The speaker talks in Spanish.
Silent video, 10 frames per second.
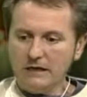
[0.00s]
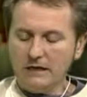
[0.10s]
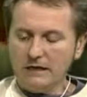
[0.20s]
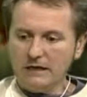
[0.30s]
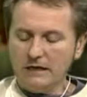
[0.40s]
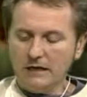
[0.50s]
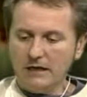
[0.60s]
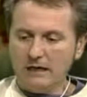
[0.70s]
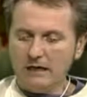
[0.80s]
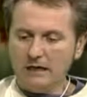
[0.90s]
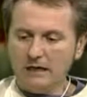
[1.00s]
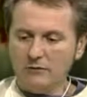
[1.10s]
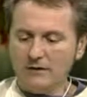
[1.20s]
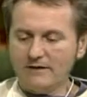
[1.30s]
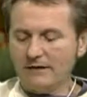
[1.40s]
y eh,
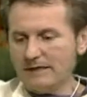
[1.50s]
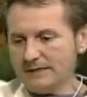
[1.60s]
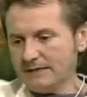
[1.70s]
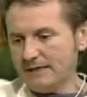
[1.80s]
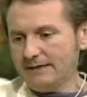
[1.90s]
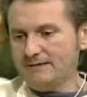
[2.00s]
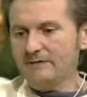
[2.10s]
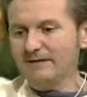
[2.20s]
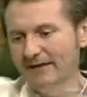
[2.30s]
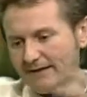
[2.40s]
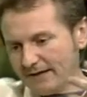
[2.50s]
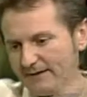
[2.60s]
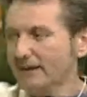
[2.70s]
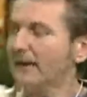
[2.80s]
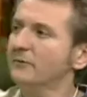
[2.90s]
durante las actividades que
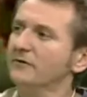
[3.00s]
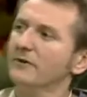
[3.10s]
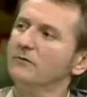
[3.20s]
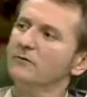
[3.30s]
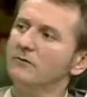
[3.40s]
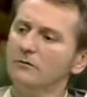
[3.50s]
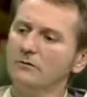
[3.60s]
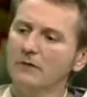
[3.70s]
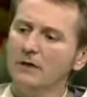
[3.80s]
tengamos, tanto en